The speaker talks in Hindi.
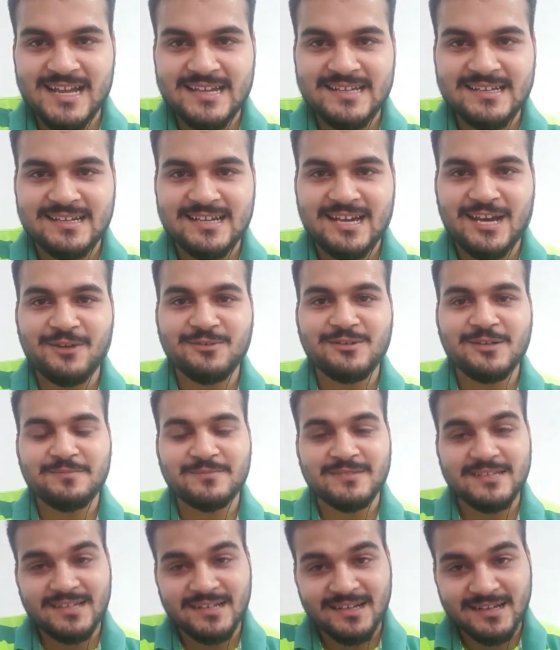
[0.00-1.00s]
सुजीत
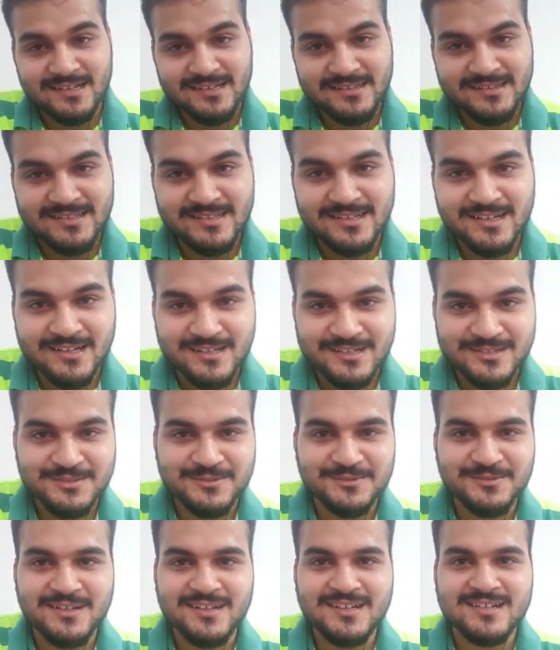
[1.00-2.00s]
कुमार जी आगे का हुई अब
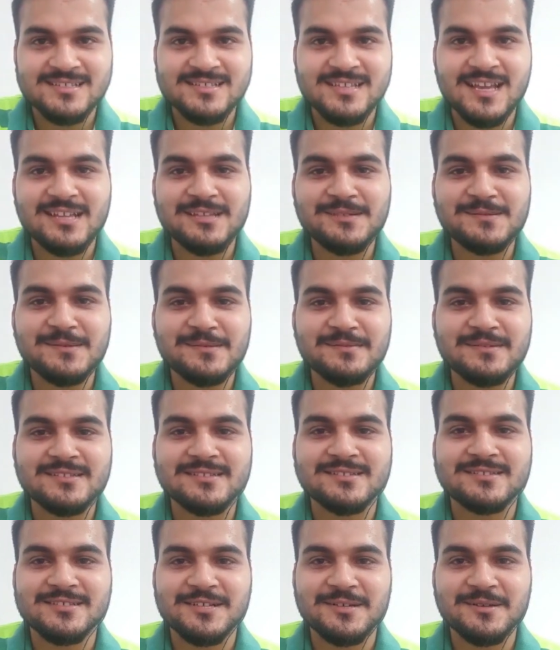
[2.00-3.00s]
तेरह के तिलक और
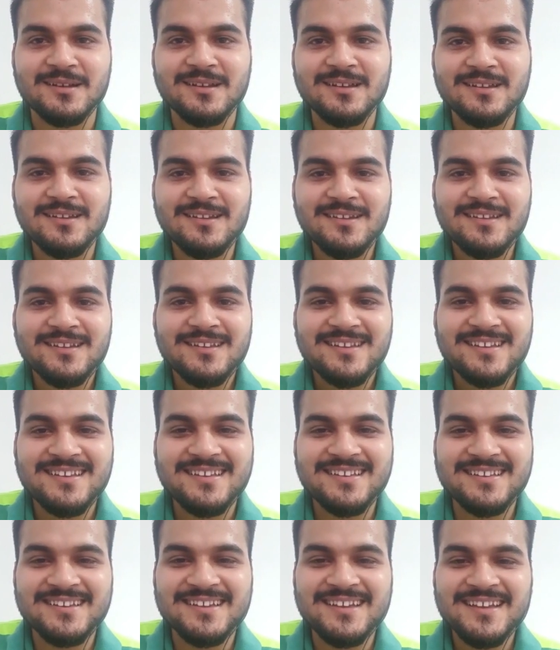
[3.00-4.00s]
सोलह के शादी बिल तो
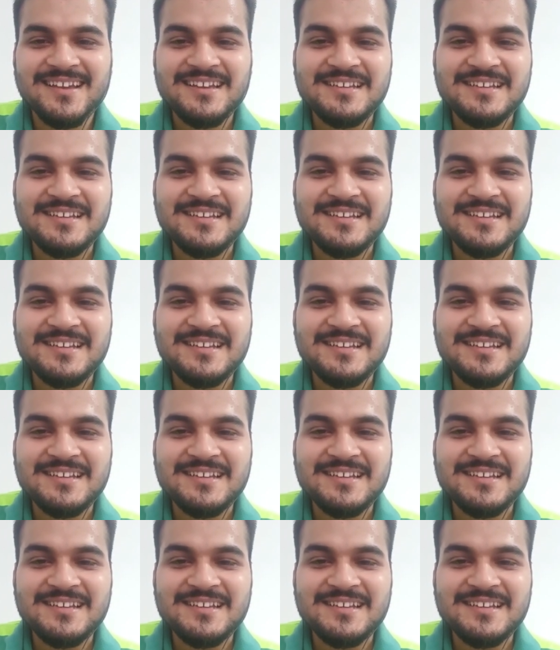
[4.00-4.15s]
अच्छा